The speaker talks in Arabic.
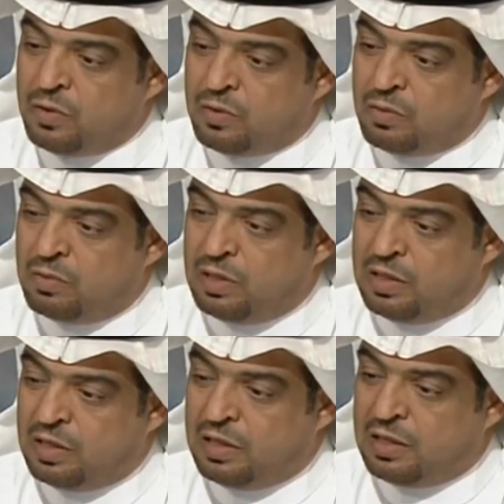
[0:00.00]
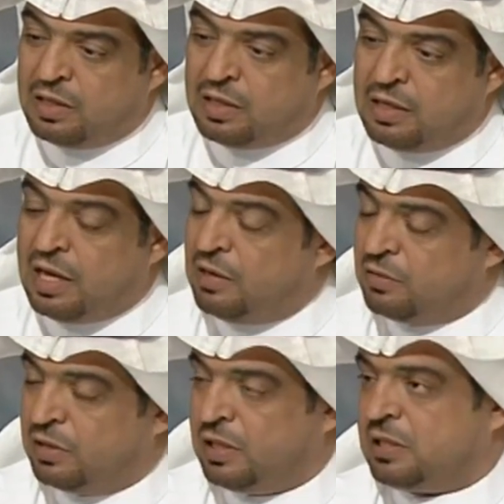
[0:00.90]
ولا لو
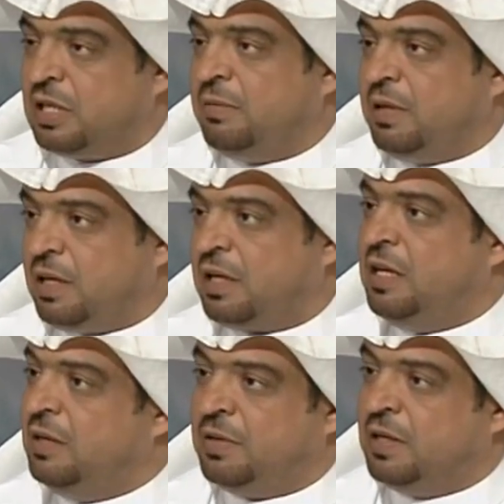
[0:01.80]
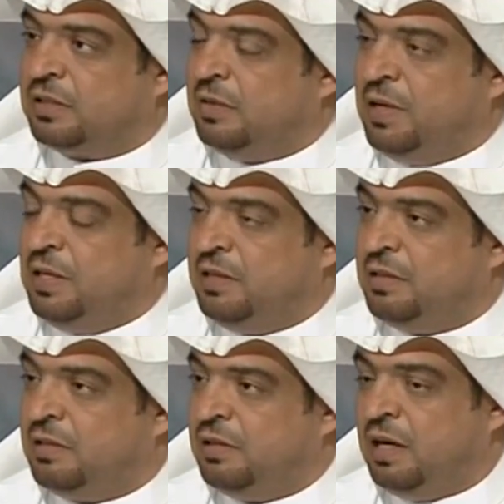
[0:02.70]
كنت انا صاحب قرار كان يبقى طبعا
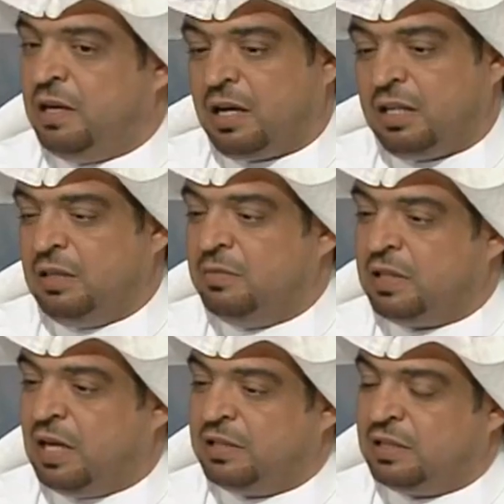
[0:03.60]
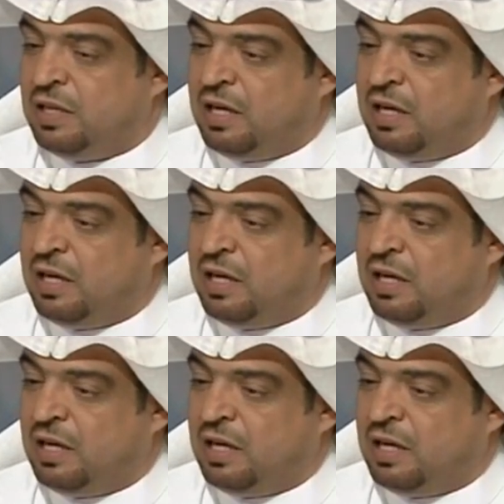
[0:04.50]
لانه قدم نتائج انا